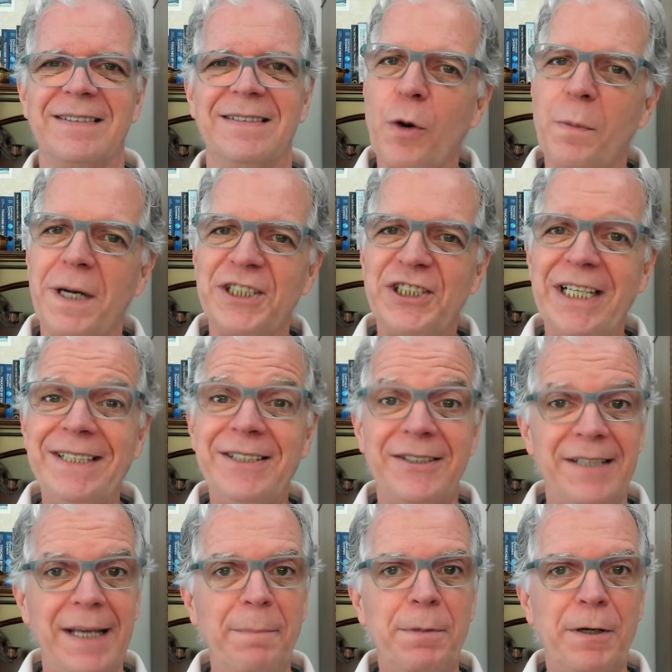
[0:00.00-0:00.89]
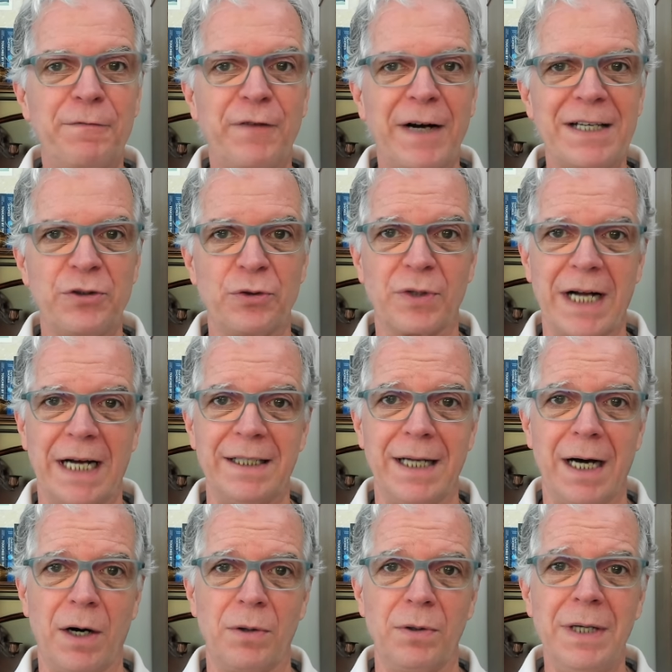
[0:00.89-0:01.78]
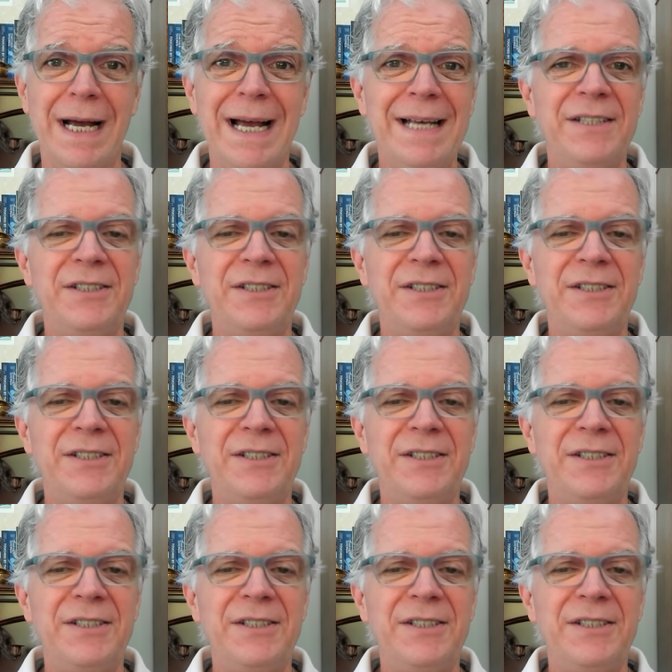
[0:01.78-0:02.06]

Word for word: Como a gente sempre faz no canal,